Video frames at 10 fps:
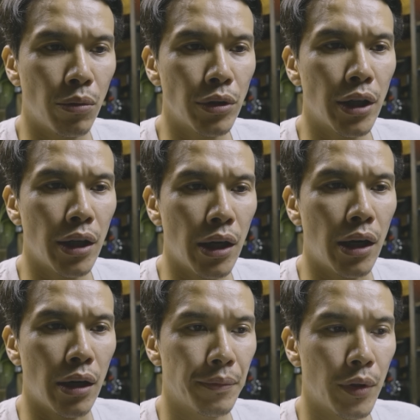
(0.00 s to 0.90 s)
本的
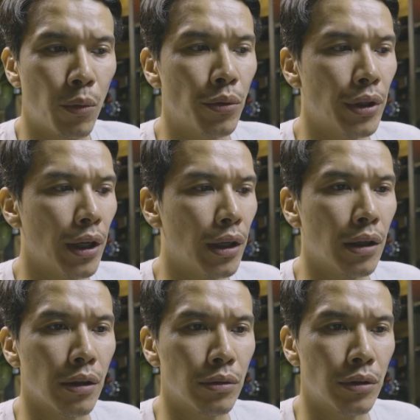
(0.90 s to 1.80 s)
な本体価
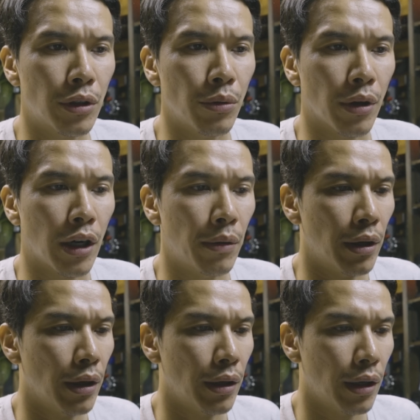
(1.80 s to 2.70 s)
格っていうのは変
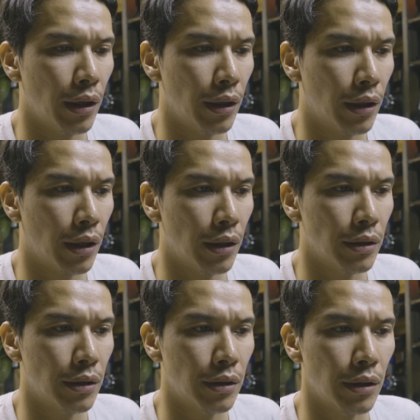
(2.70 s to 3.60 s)
わらない
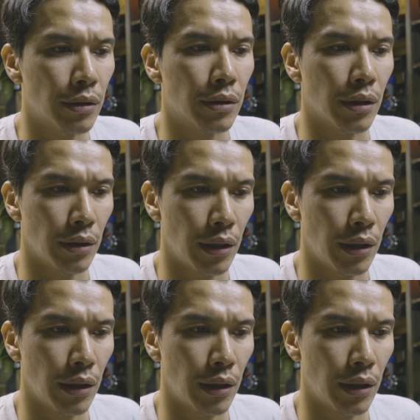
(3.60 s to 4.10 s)
感じですか